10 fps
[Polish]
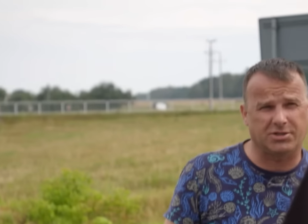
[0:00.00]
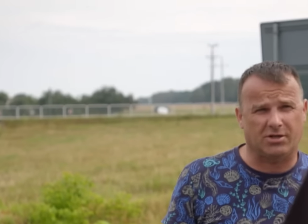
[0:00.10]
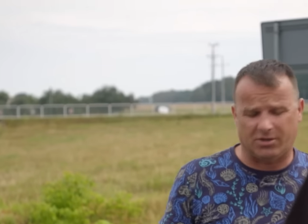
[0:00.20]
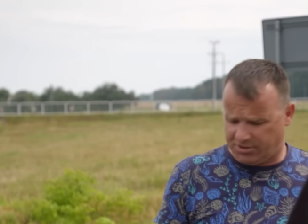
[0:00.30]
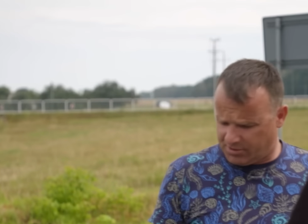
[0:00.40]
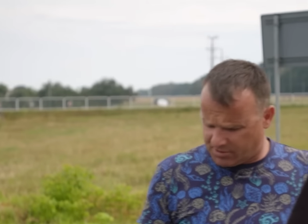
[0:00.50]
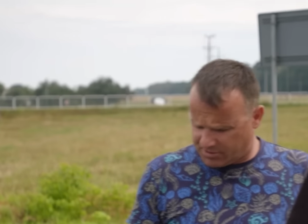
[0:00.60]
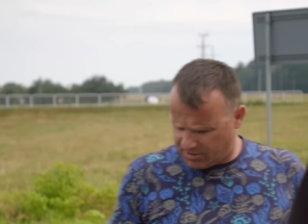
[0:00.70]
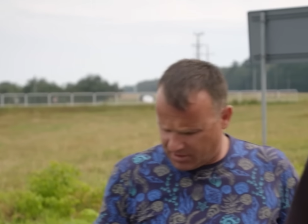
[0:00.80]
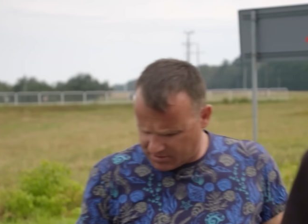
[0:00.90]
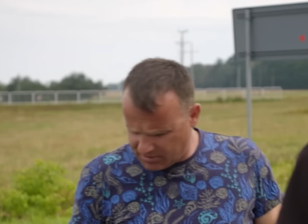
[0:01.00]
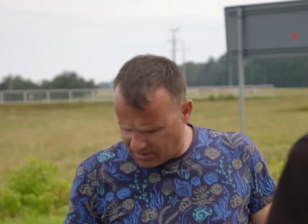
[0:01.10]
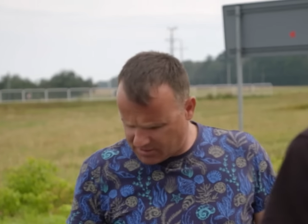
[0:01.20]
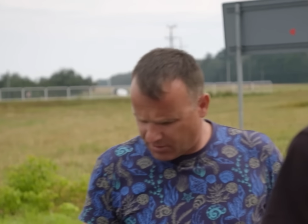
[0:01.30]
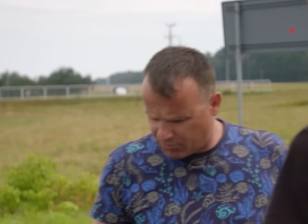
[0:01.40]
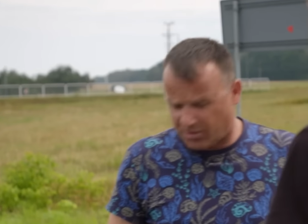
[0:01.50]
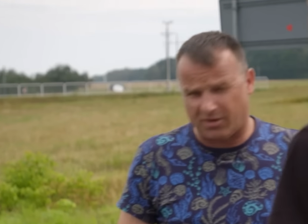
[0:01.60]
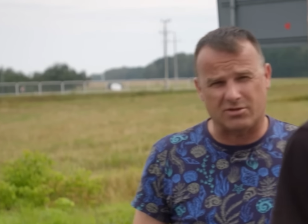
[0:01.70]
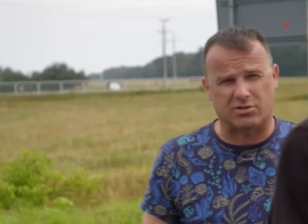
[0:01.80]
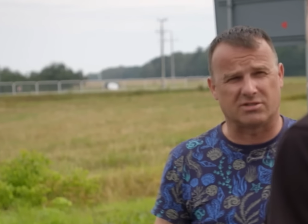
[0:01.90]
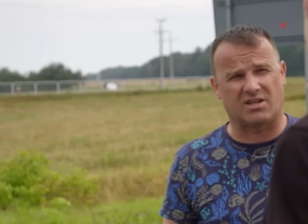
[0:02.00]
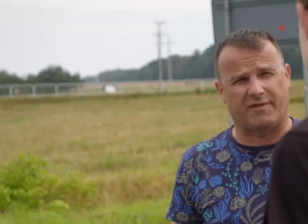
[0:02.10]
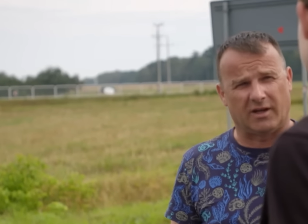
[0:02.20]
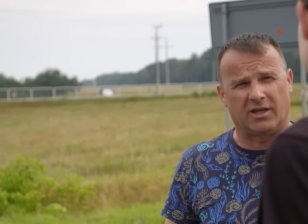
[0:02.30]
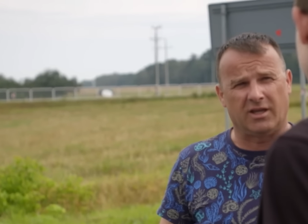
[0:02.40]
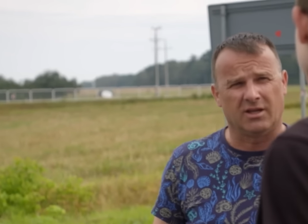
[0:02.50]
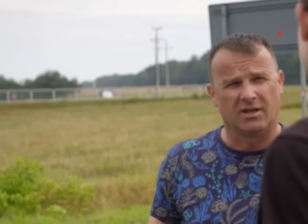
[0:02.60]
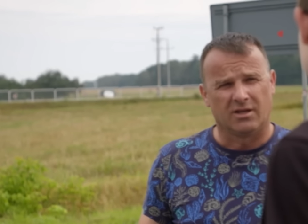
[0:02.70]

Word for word: chodzi, chodzi o to, że nie jest, nie jest naruszona konstrukcja felgi.